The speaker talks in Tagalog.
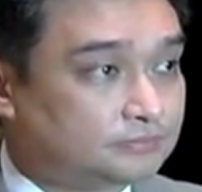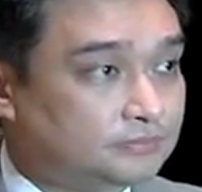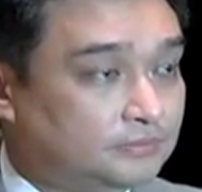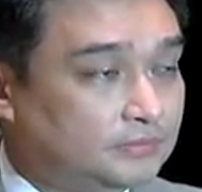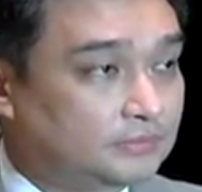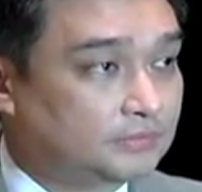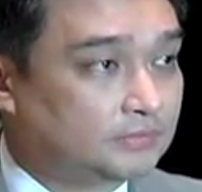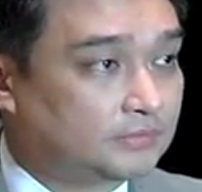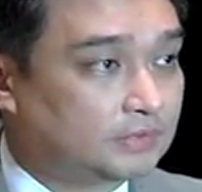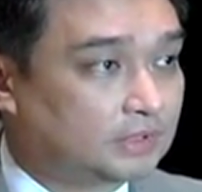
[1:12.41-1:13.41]
sitwasyon sa
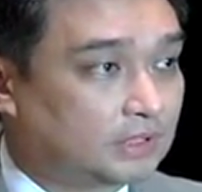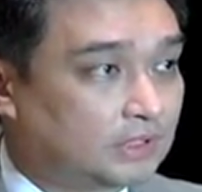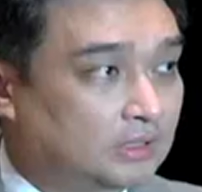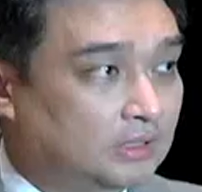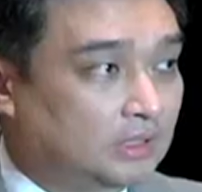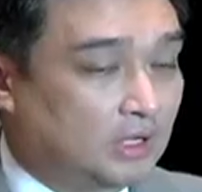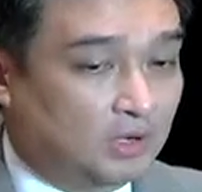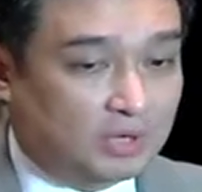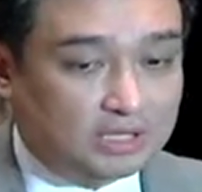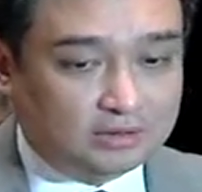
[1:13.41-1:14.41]
ating
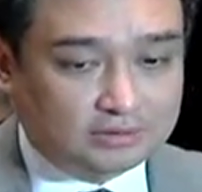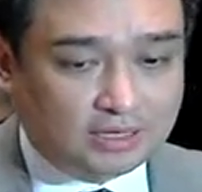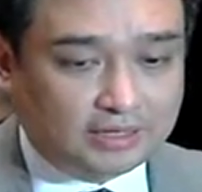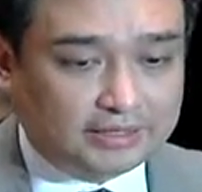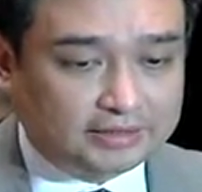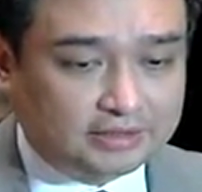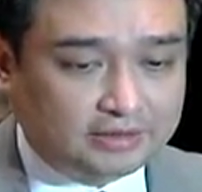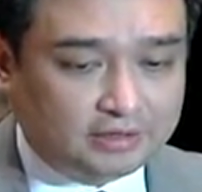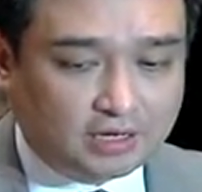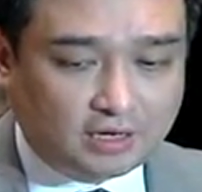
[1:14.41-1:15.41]
Well, nakikita
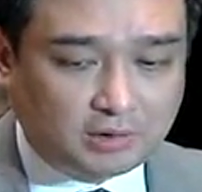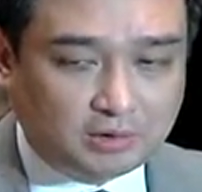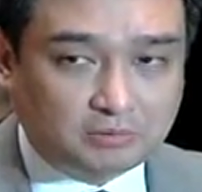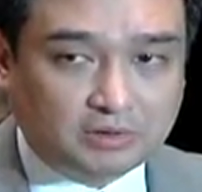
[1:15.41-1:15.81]
niya, uh,